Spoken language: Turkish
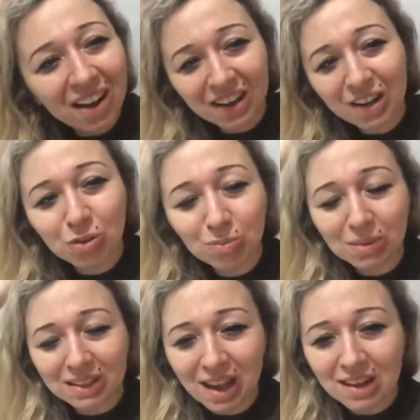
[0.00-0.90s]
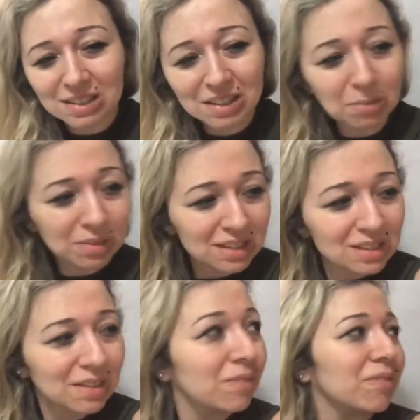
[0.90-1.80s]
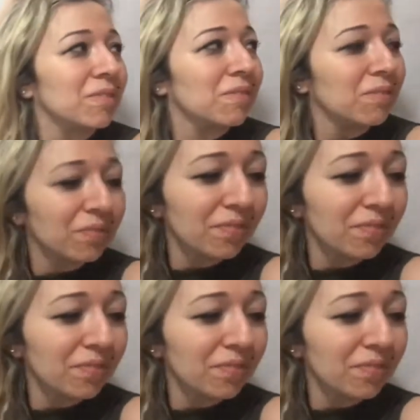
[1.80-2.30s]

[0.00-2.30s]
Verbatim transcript: Hayır hayır dün bitti her şeyimiz. Şaka yaptım ya.